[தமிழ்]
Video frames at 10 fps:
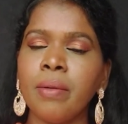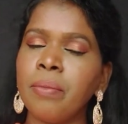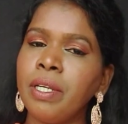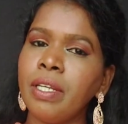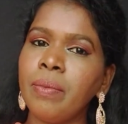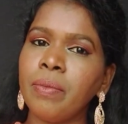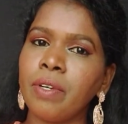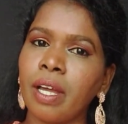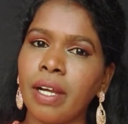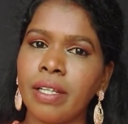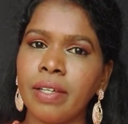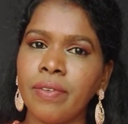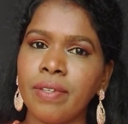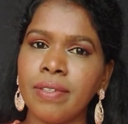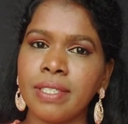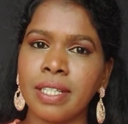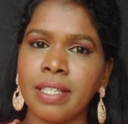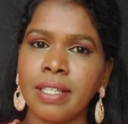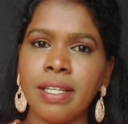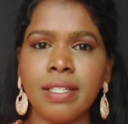மீண்டும் உங்களை அடுத்த வீடியோவில்
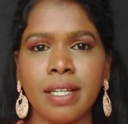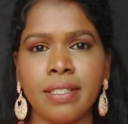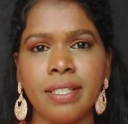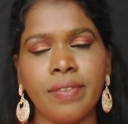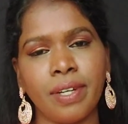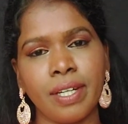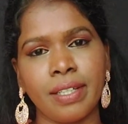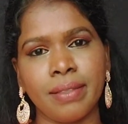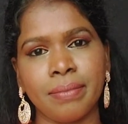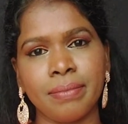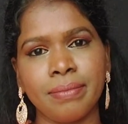சந்திக்கிறேன் நன்றி வணக்கம்